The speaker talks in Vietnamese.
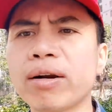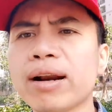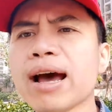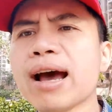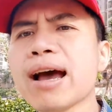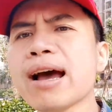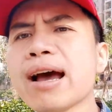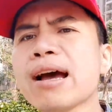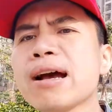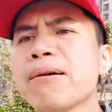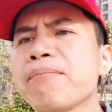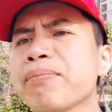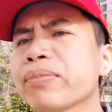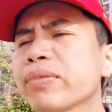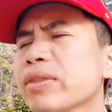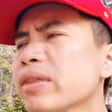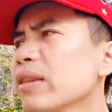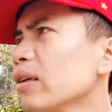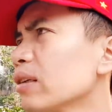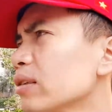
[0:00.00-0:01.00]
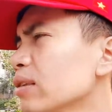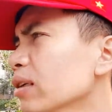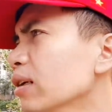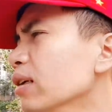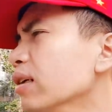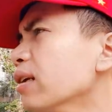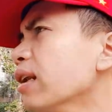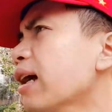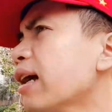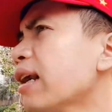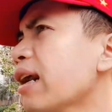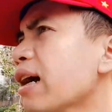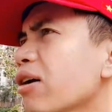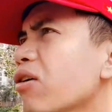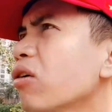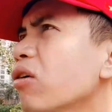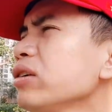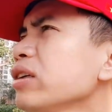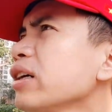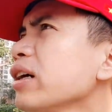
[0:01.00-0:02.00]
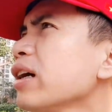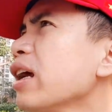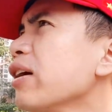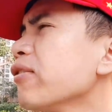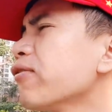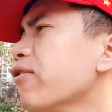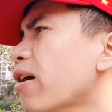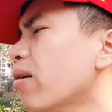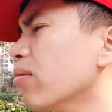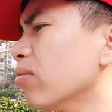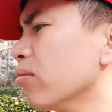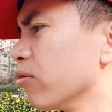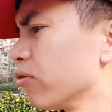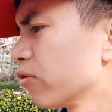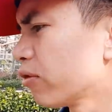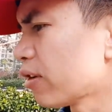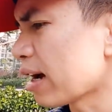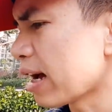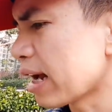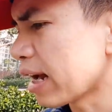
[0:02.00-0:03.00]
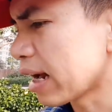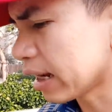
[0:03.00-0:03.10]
đã thực sự là đã có những cái đề phòng và